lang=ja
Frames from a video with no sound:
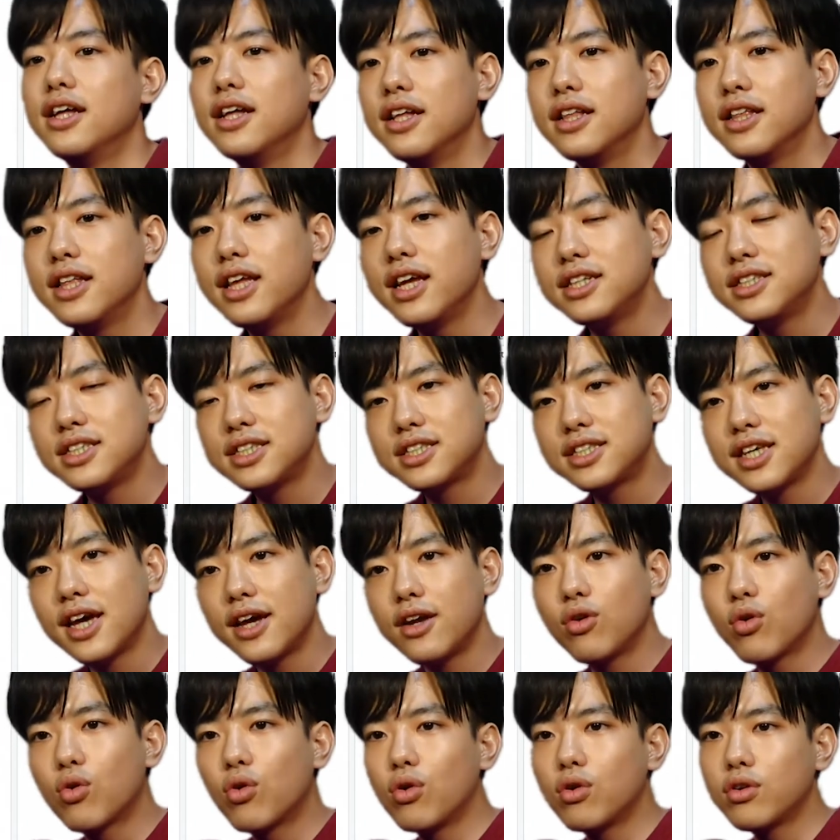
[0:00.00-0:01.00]
で、実際
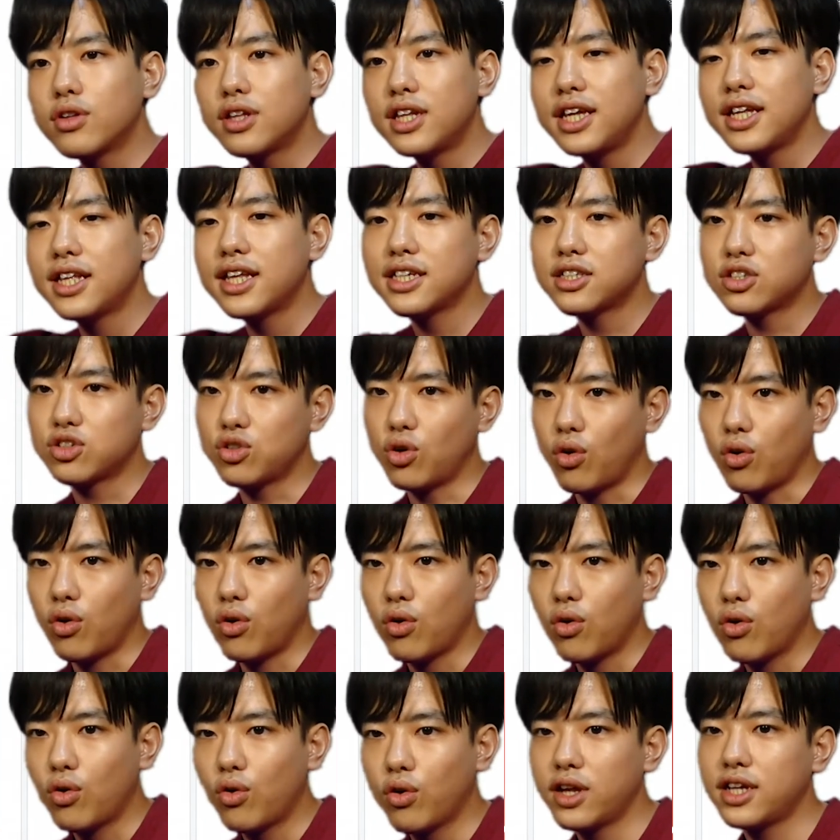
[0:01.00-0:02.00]
のこの T テスト、
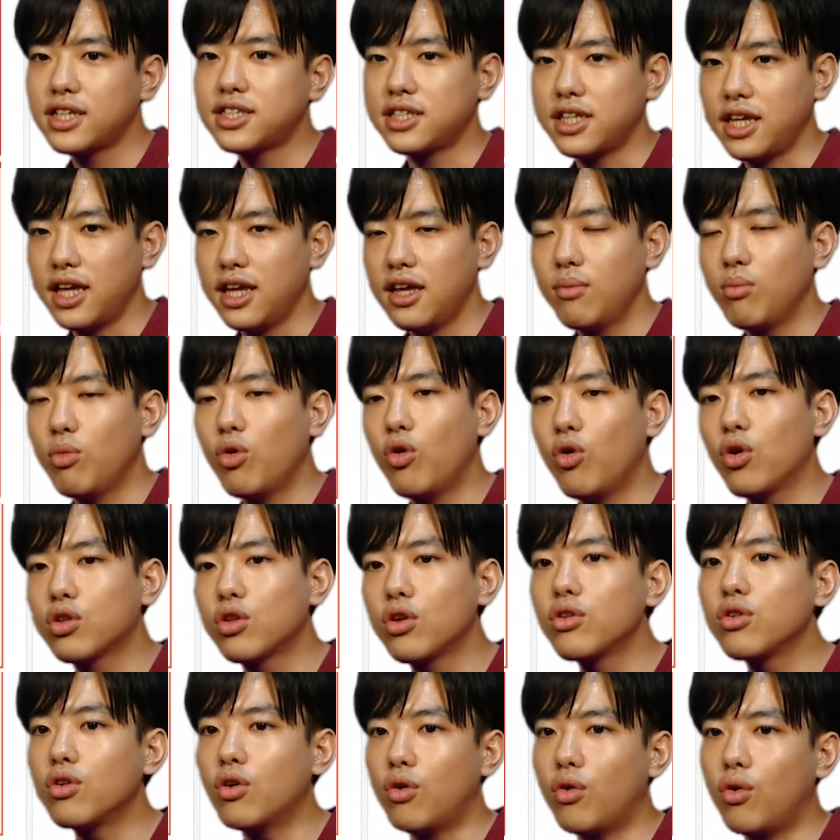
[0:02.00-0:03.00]
これですね。もうほと
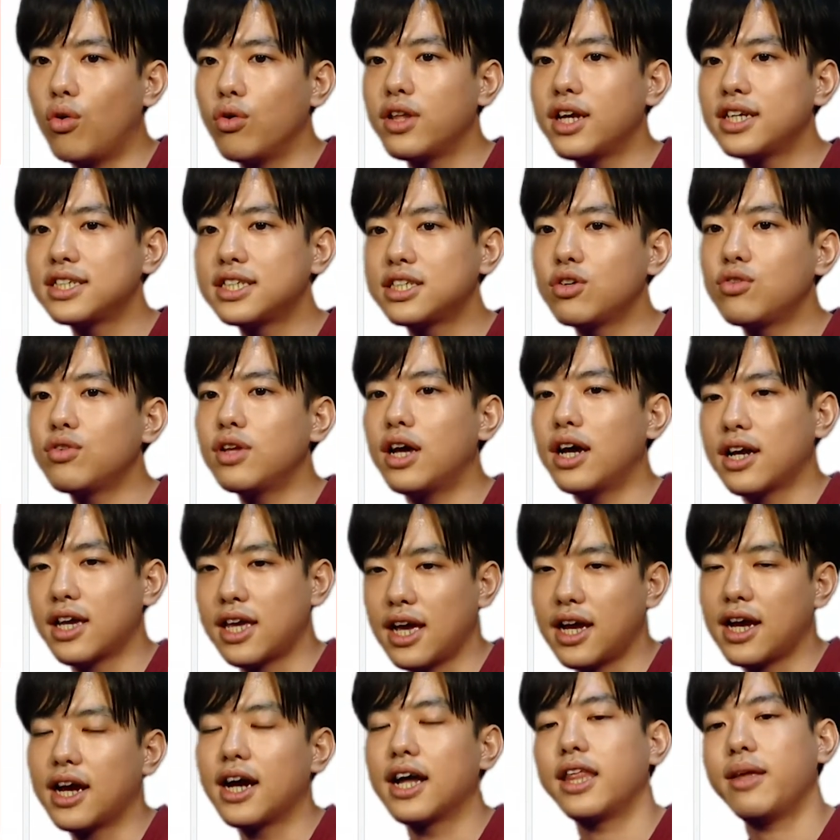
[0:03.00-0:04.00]
んど同じような
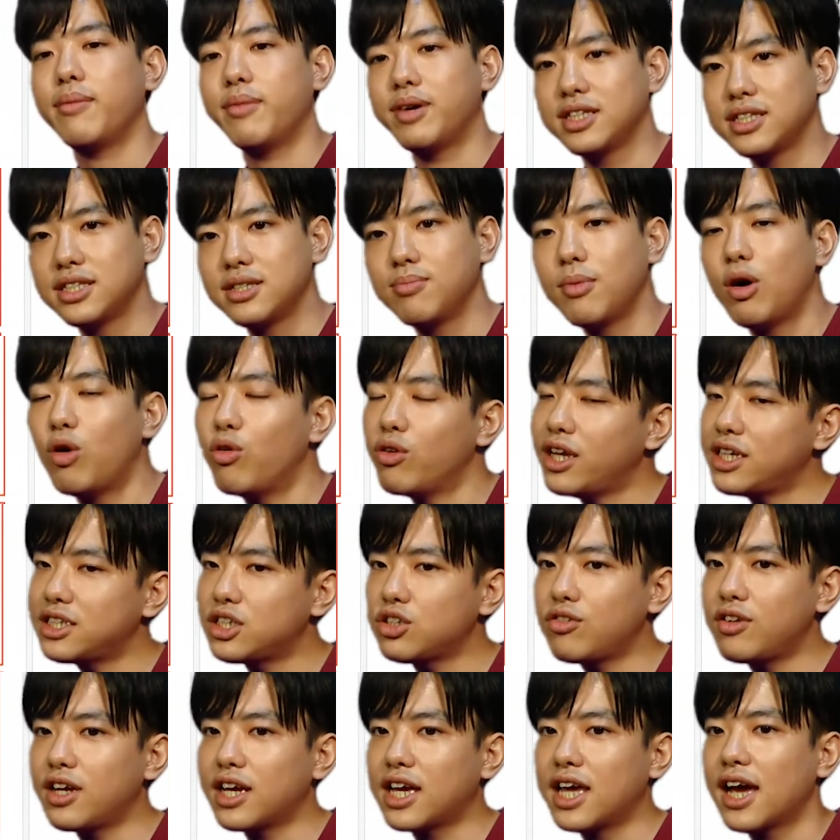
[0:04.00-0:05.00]
結果が出ます。まあ、同じ
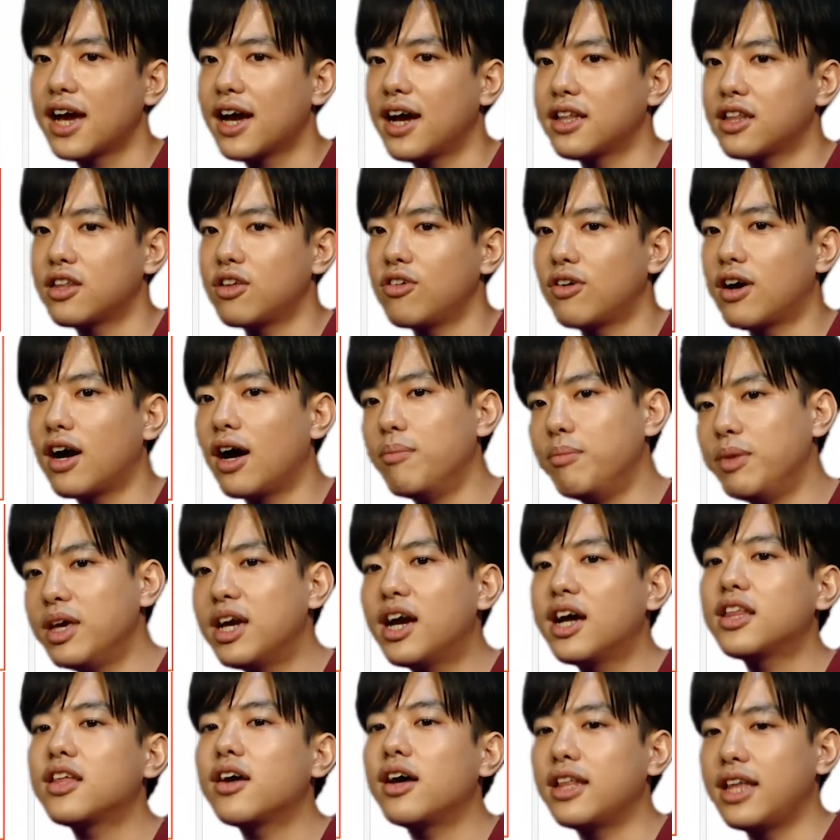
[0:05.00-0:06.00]
ような結果っていうか、見
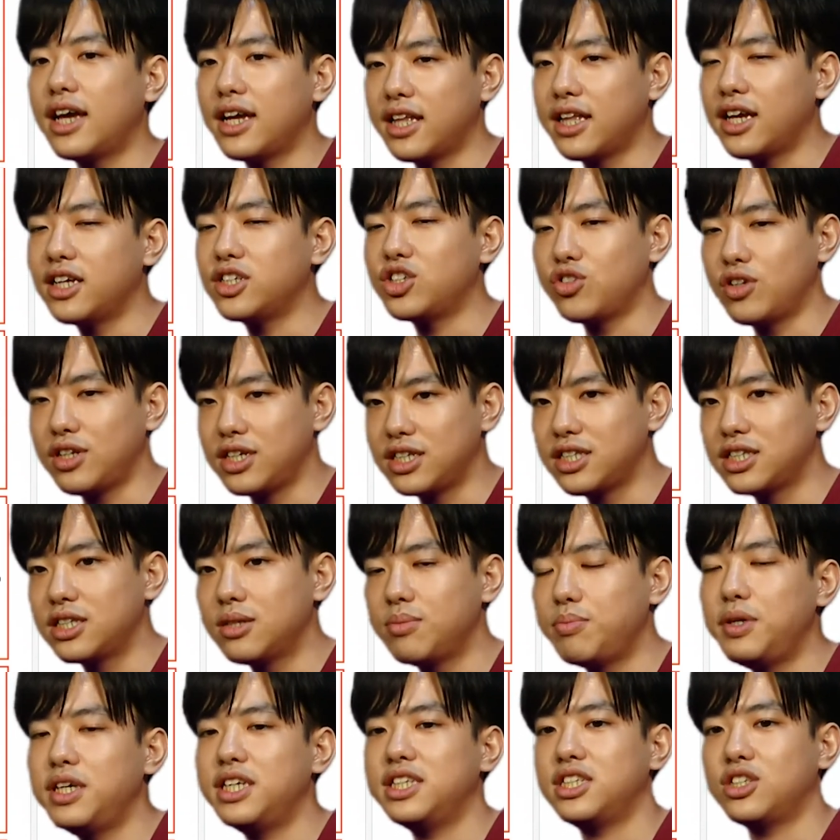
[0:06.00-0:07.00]
方は大体一緒です。
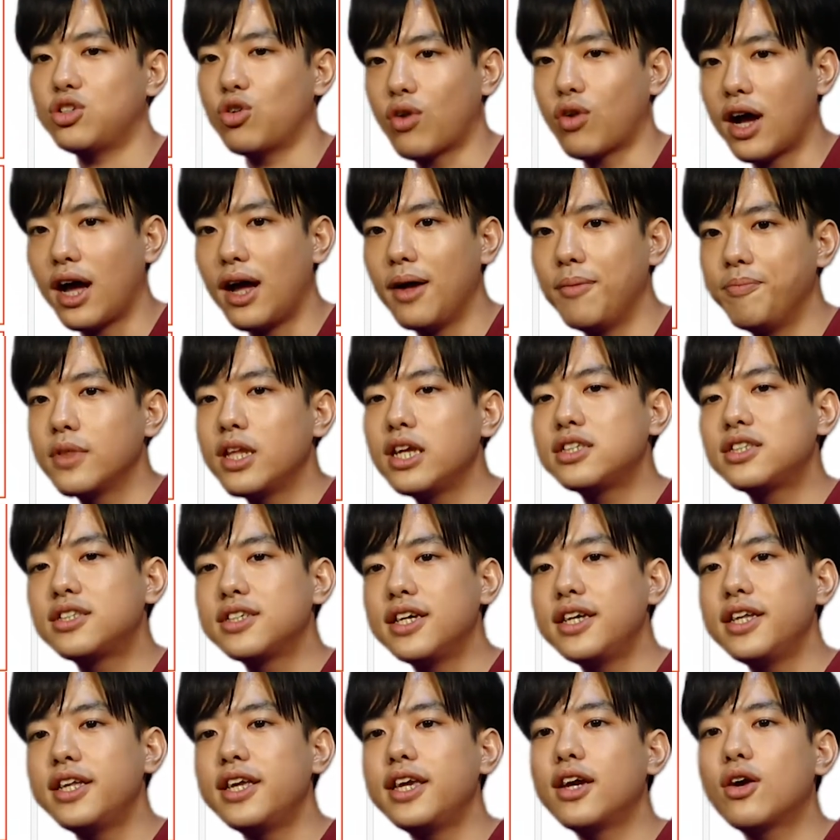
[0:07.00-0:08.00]
P 値とか。で、
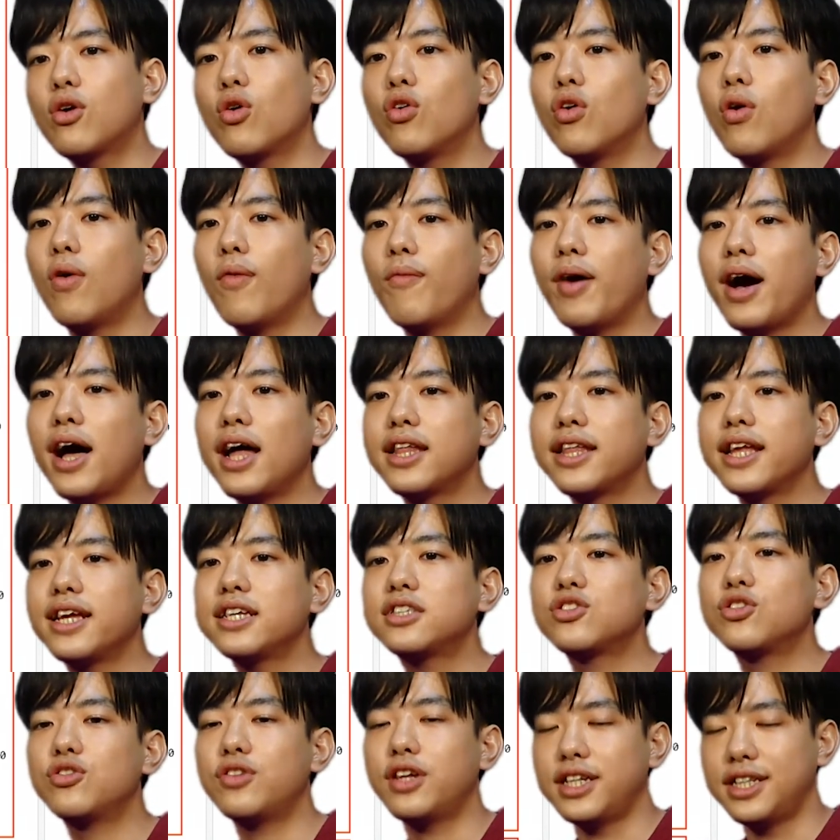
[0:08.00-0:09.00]
次にこの
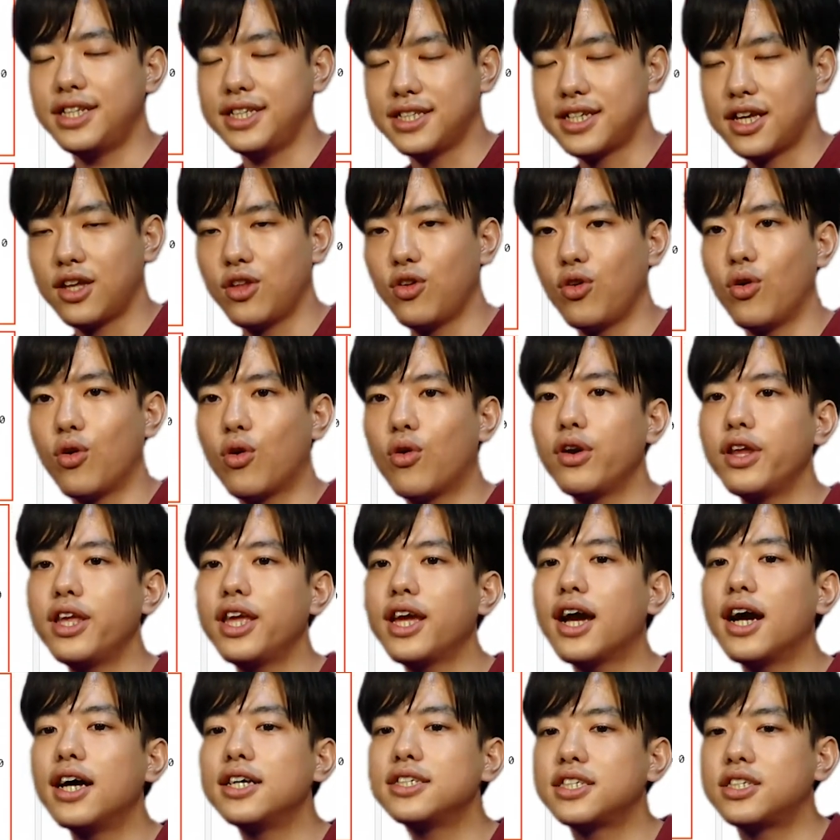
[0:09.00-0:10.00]
バーテストなんですけど、これに
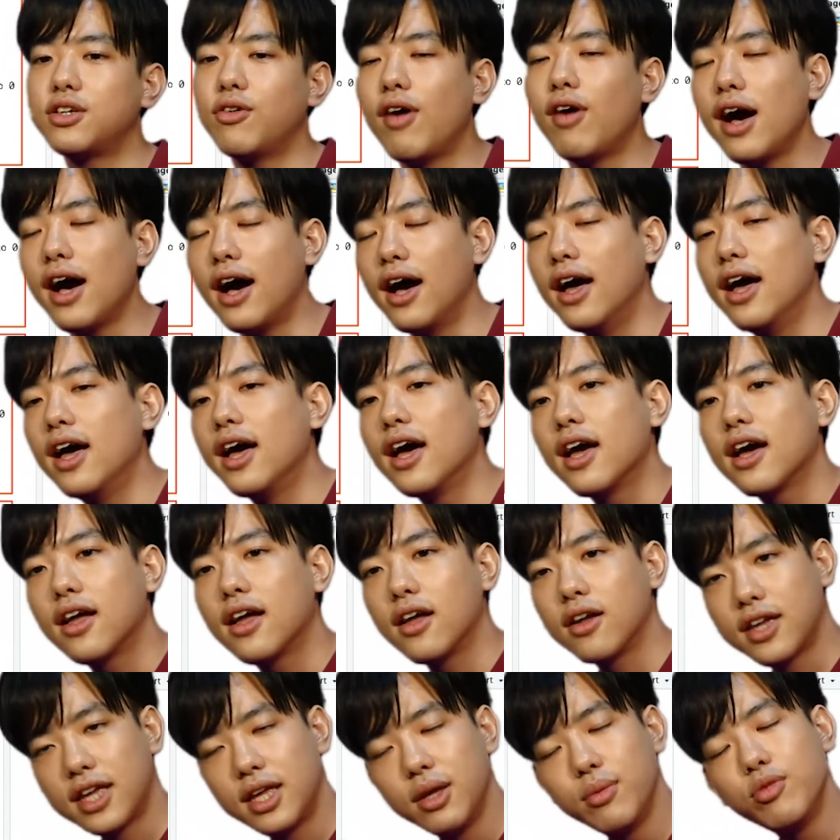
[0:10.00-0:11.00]
関しては、
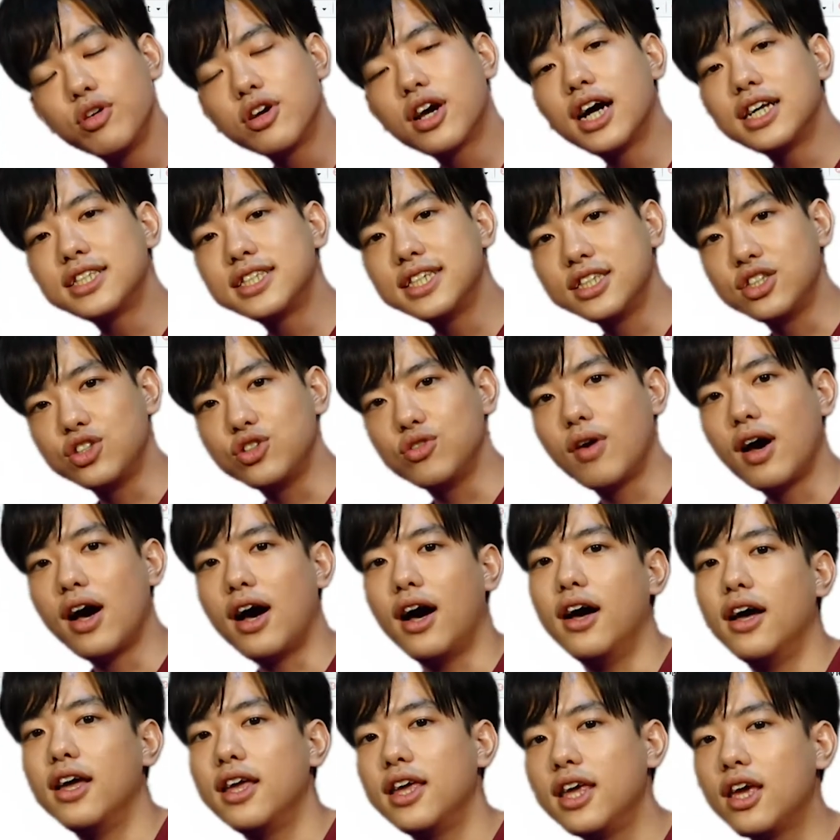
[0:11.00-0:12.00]
帰無仮説
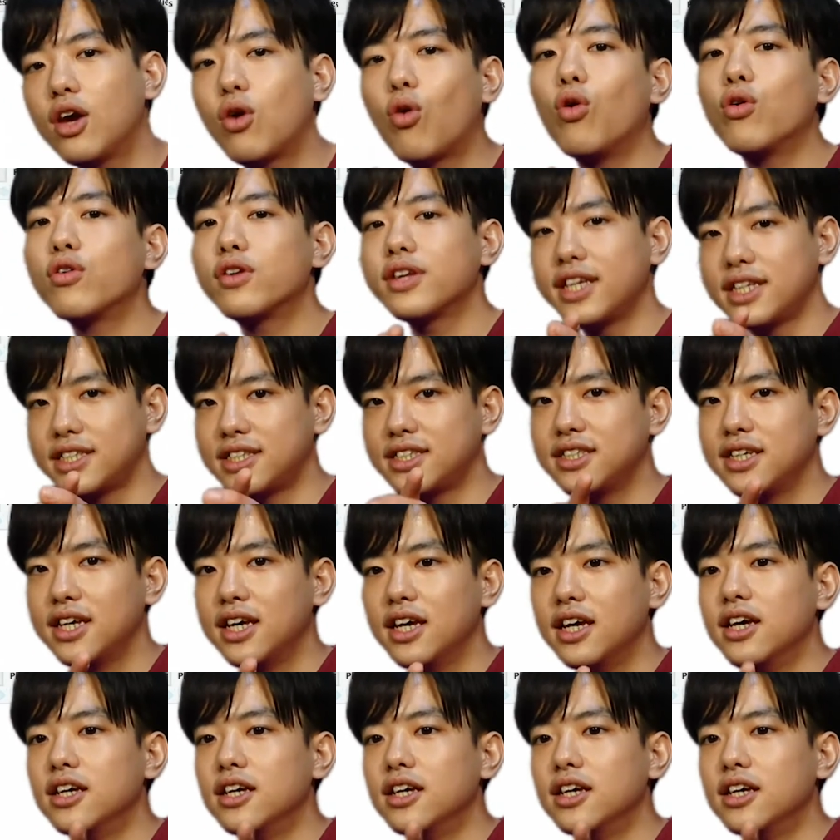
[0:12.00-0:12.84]
はイコールです。